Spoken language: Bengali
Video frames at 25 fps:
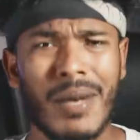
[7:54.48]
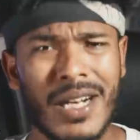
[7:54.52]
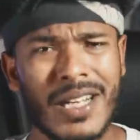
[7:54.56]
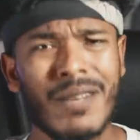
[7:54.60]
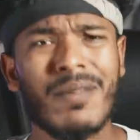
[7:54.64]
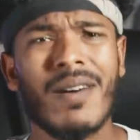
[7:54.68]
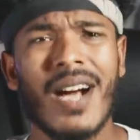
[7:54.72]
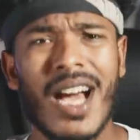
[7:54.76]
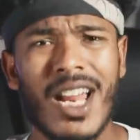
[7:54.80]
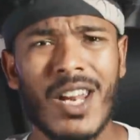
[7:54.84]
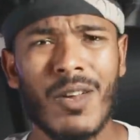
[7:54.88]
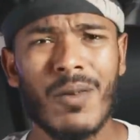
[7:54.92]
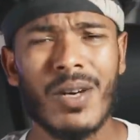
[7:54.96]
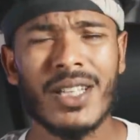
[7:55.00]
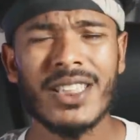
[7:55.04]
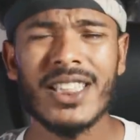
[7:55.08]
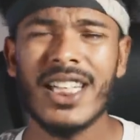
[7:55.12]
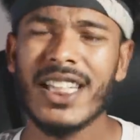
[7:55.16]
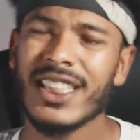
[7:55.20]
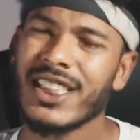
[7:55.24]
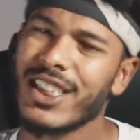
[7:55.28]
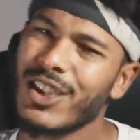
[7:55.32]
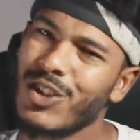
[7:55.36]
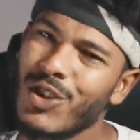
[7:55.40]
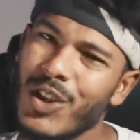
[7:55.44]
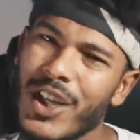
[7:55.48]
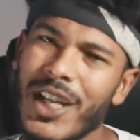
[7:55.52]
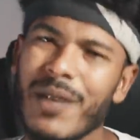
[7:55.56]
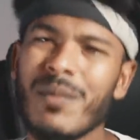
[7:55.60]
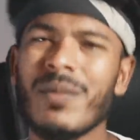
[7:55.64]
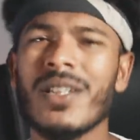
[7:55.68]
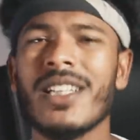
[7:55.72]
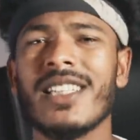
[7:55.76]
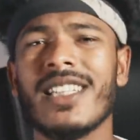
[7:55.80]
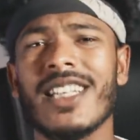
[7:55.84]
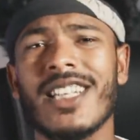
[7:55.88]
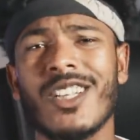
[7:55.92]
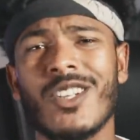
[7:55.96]
বাট ভালোবাসা সে তো
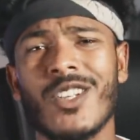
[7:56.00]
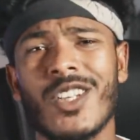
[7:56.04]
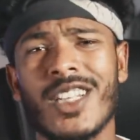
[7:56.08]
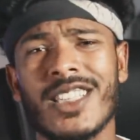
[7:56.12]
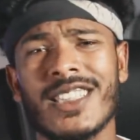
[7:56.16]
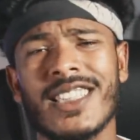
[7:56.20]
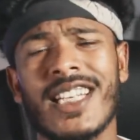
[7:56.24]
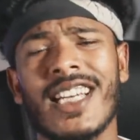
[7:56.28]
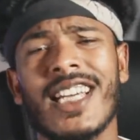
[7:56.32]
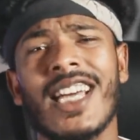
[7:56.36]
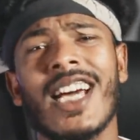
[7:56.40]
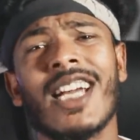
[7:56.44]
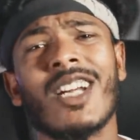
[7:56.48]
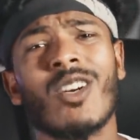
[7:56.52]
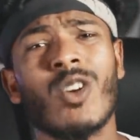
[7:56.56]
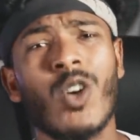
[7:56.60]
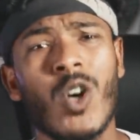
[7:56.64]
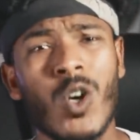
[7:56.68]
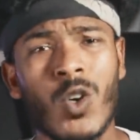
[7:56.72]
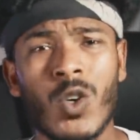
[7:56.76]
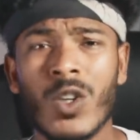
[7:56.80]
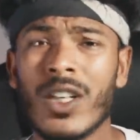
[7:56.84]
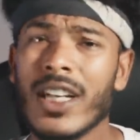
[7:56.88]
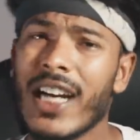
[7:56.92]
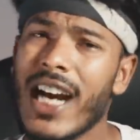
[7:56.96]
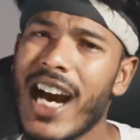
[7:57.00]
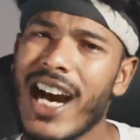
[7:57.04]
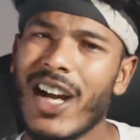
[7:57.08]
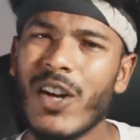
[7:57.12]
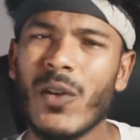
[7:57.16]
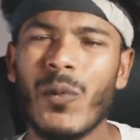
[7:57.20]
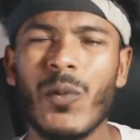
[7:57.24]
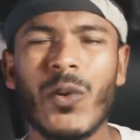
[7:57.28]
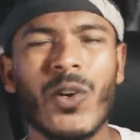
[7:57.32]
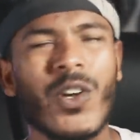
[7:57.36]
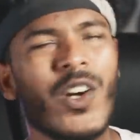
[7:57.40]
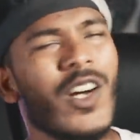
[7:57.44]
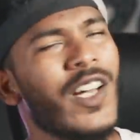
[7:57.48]
এমনিতেই হয়ে যায় আর কখন কার
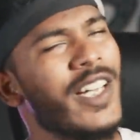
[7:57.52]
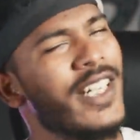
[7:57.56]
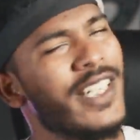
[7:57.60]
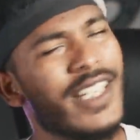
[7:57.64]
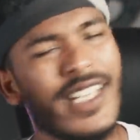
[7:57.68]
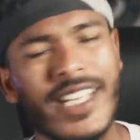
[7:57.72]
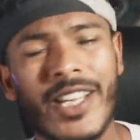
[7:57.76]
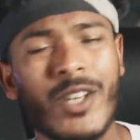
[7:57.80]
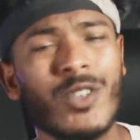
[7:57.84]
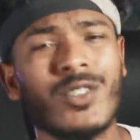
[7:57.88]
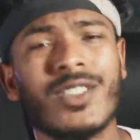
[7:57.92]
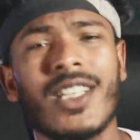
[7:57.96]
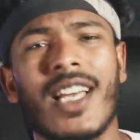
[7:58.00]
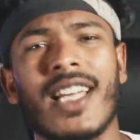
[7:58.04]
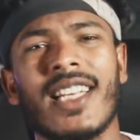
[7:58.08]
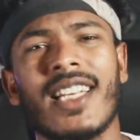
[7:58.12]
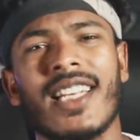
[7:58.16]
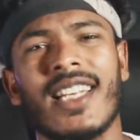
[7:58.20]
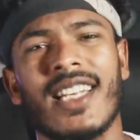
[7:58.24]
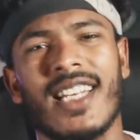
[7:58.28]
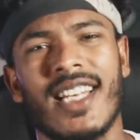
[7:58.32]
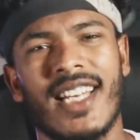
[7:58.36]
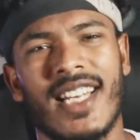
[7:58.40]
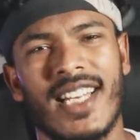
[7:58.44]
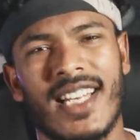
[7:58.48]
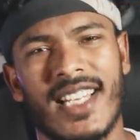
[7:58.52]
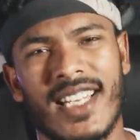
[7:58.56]
হয় কেউ জানে না